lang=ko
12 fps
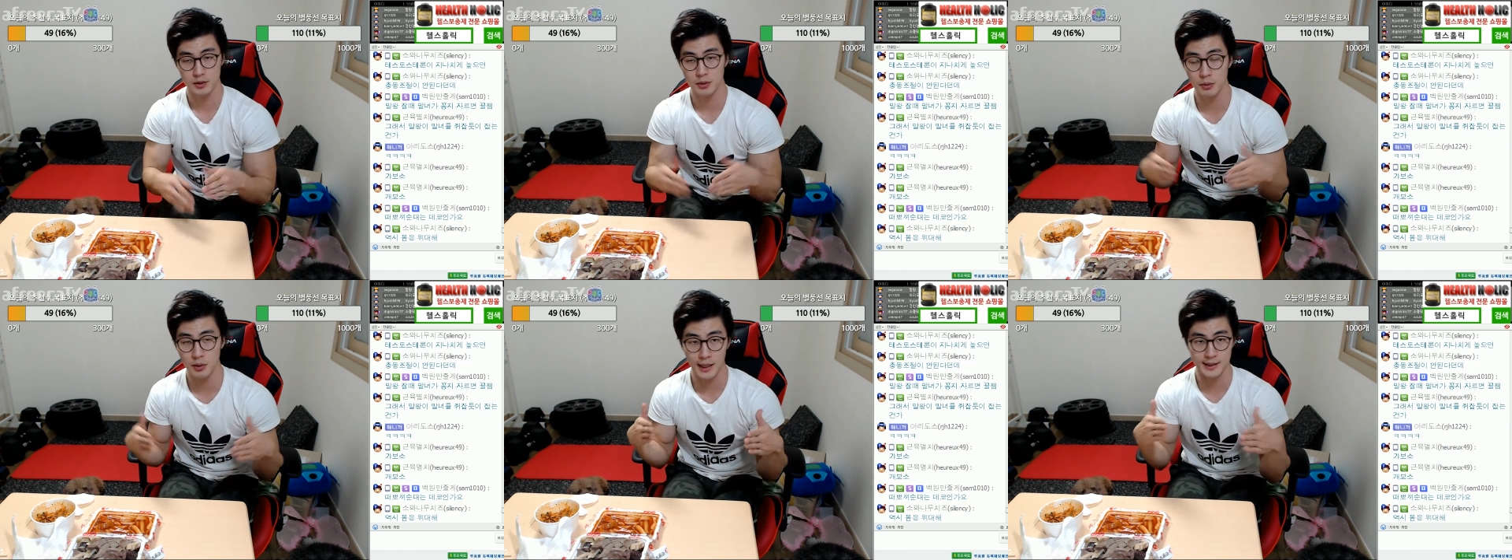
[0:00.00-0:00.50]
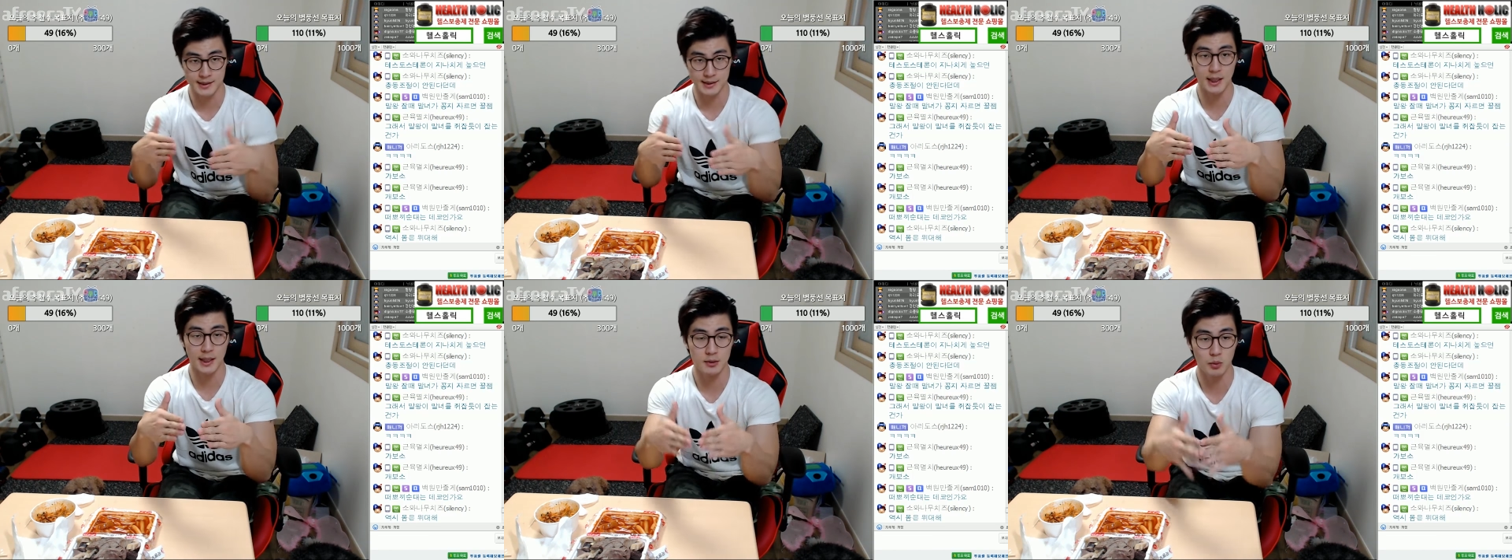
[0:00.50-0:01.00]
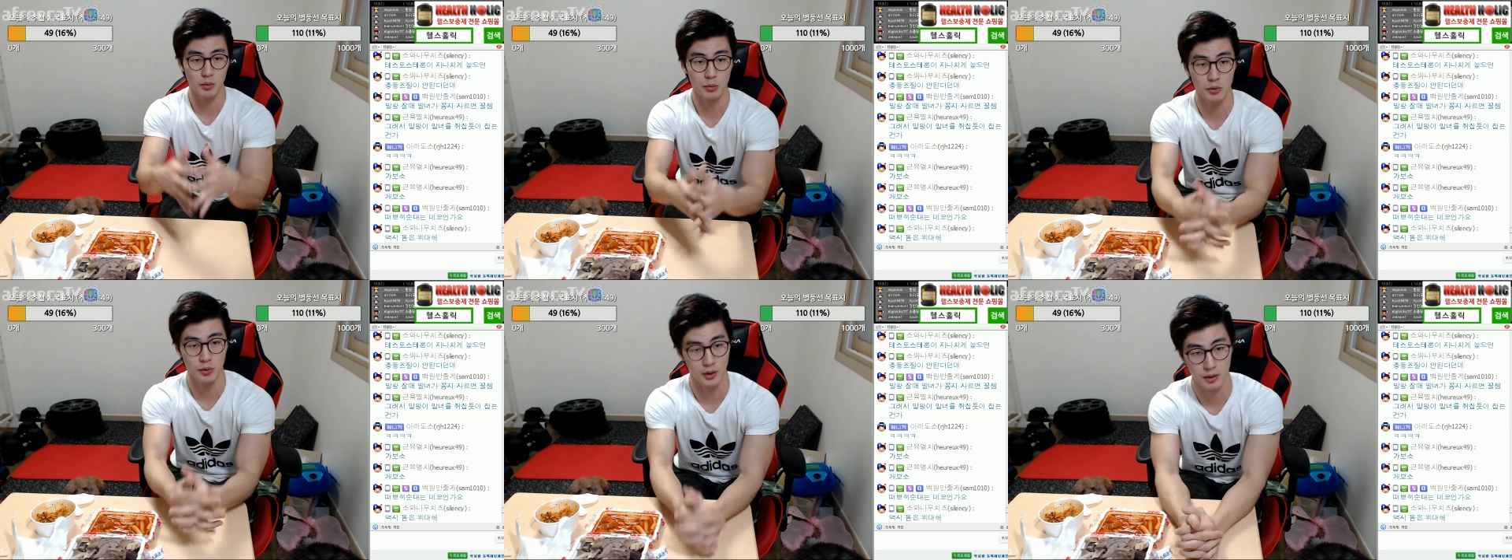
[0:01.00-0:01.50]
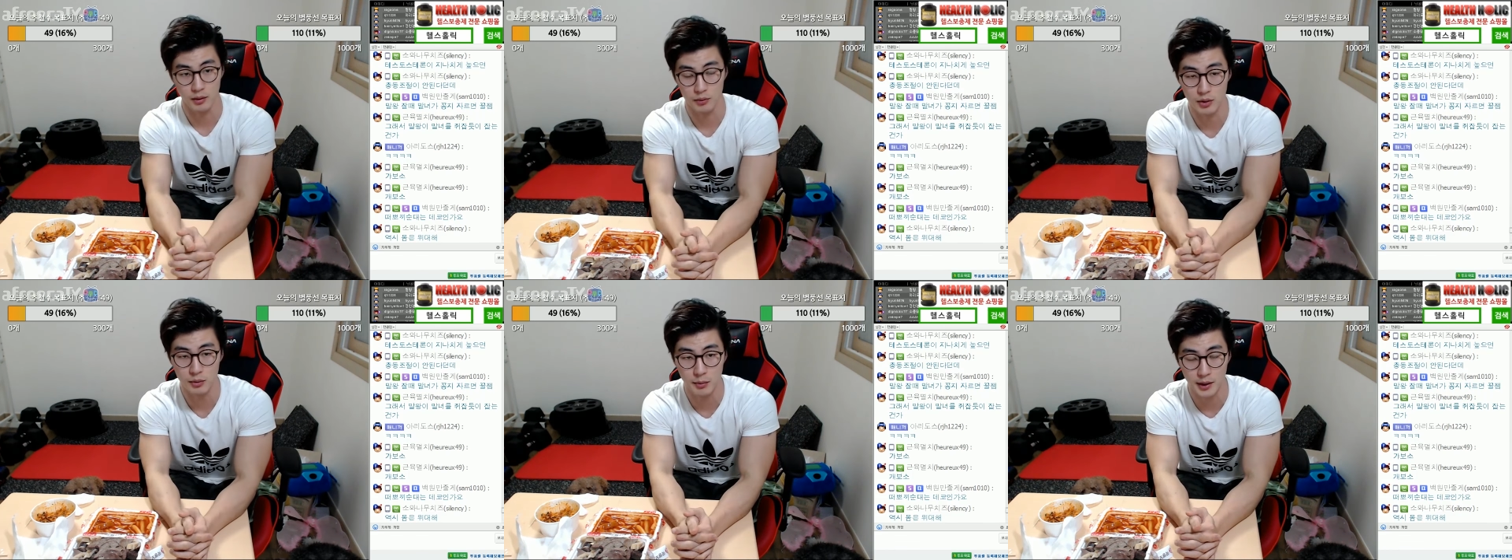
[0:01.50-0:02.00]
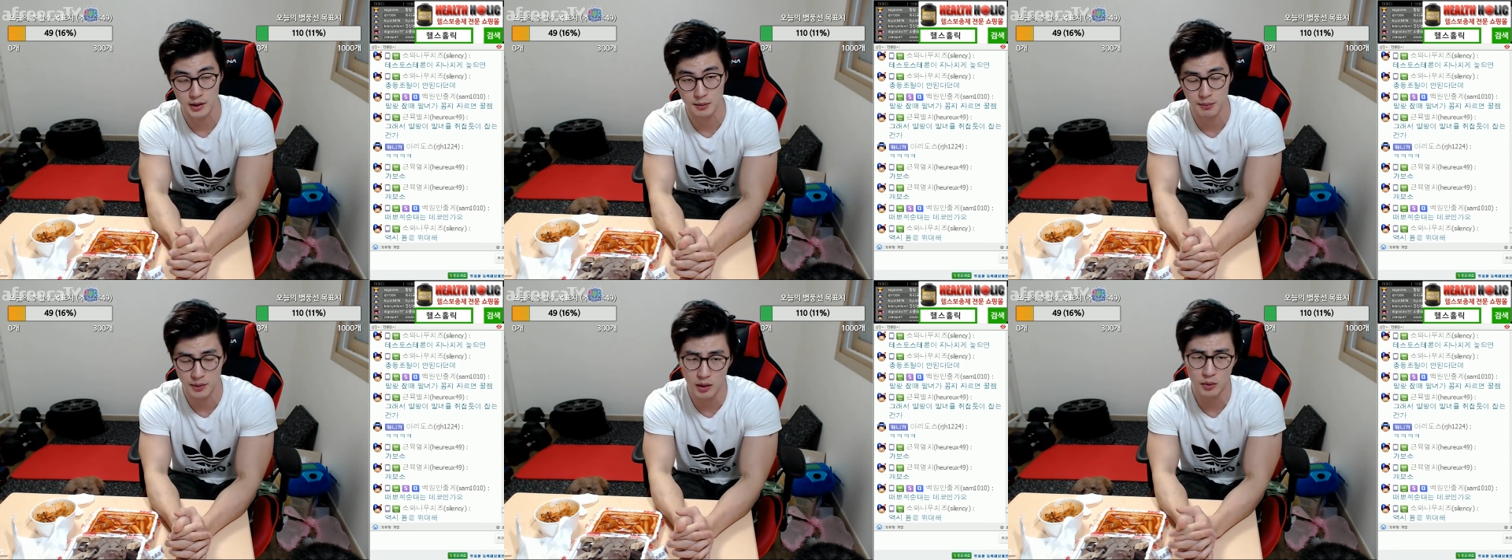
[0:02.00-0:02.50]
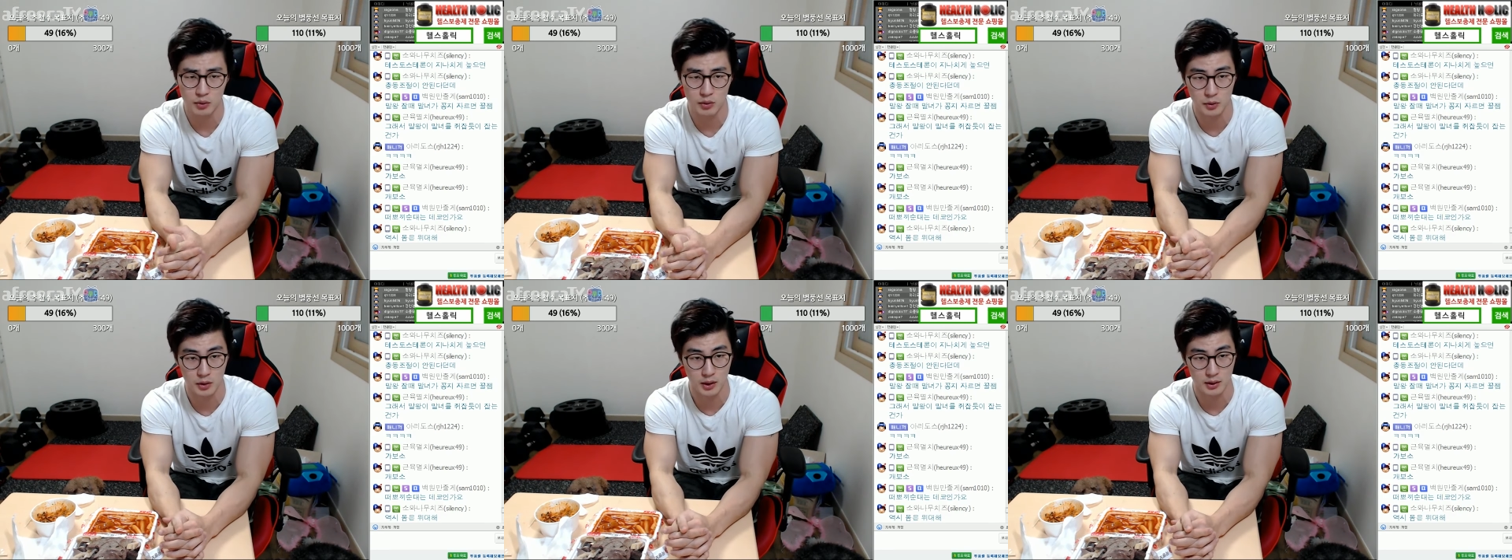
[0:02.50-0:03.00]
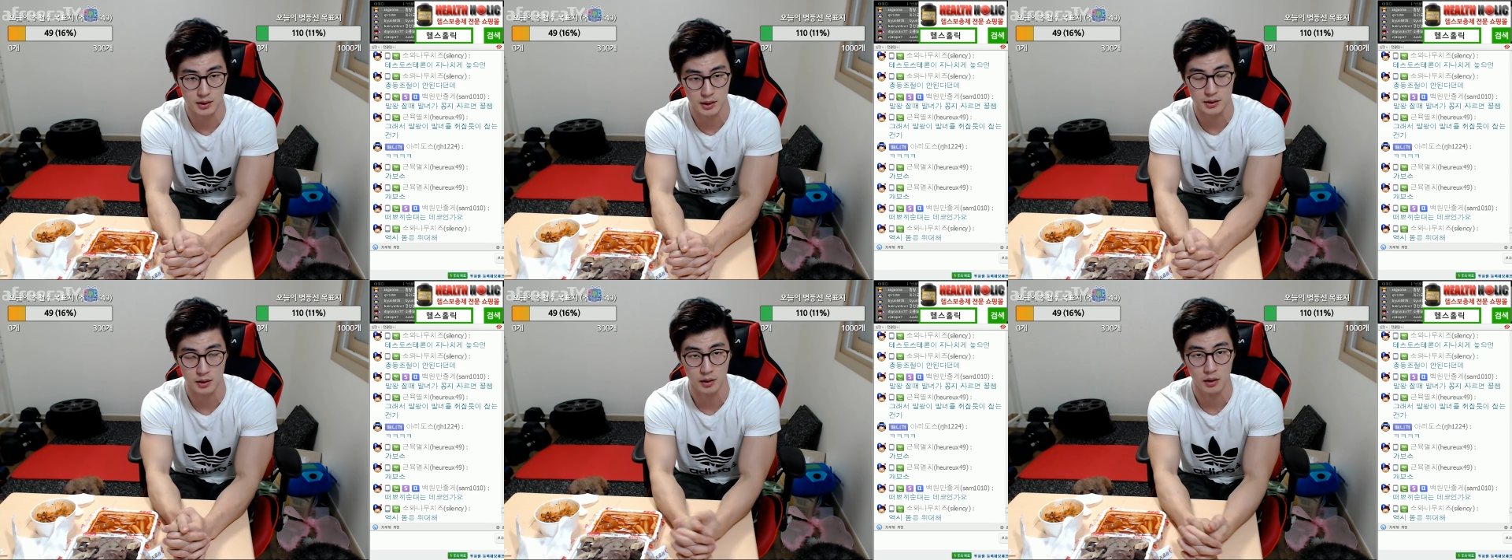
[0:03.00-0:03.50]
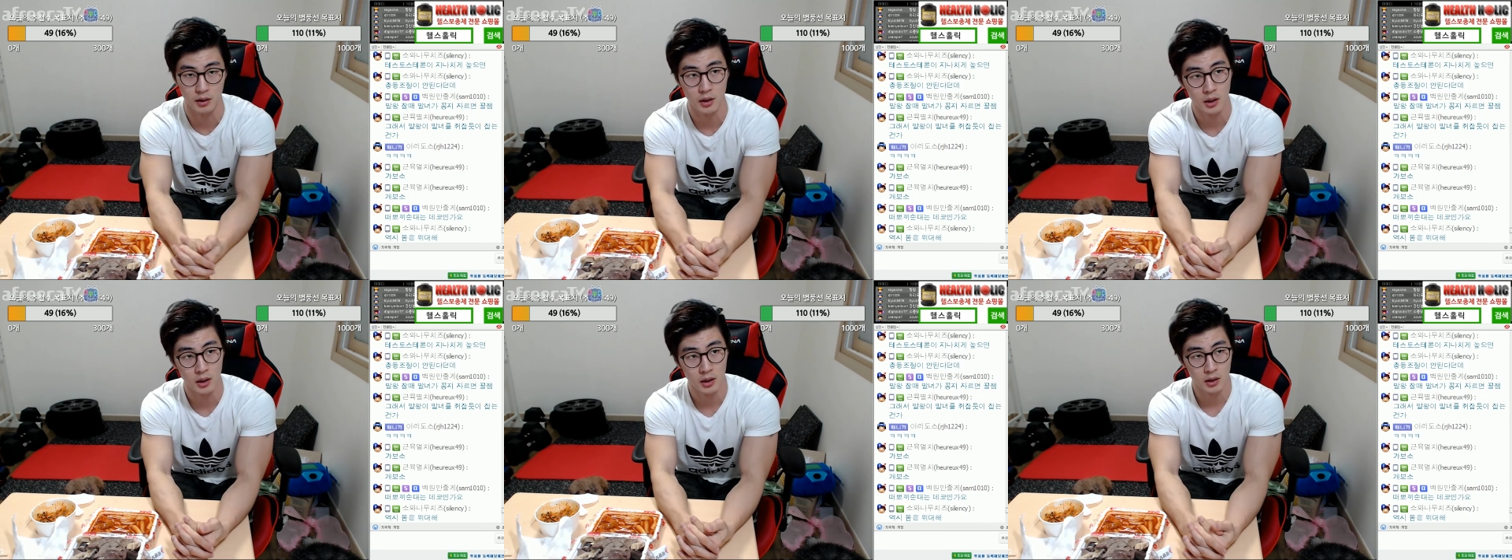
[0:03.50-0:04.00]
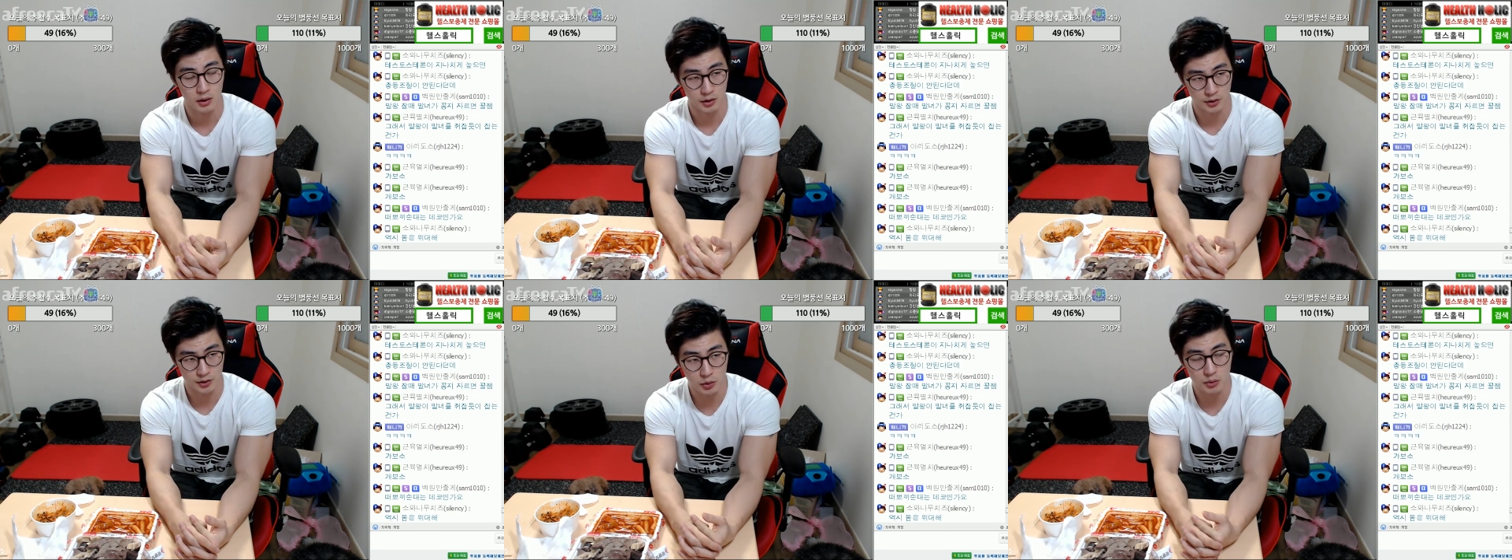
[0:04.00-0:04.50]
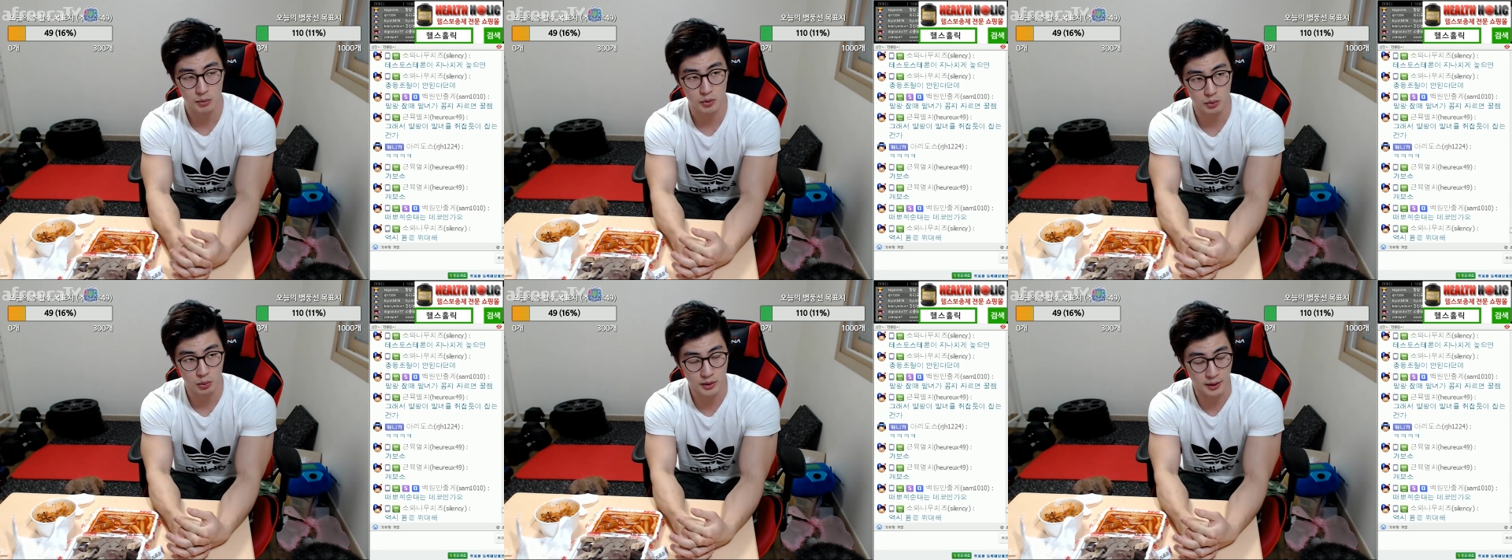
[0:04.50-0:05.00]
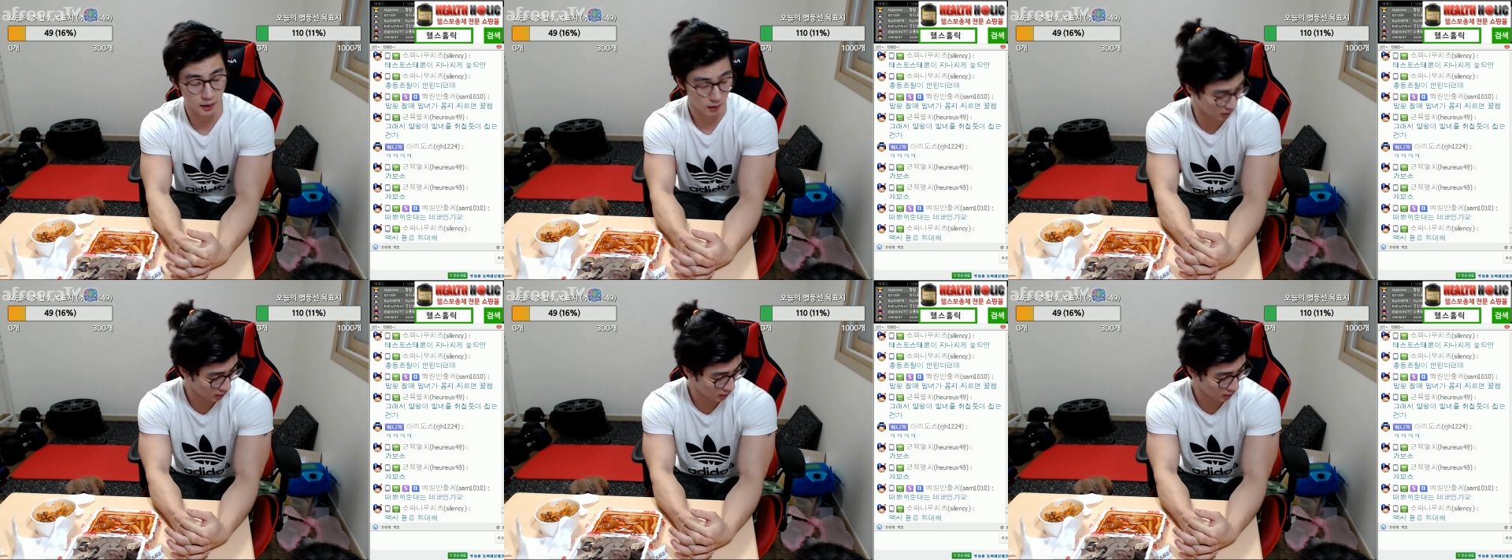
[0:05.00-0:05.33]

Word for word: 서로 같이 가는 호르몬이에요. 우리 몸에 굉장히 필요한 호르몬이란 얘기죠. 여성 호르몬도 똑같아요.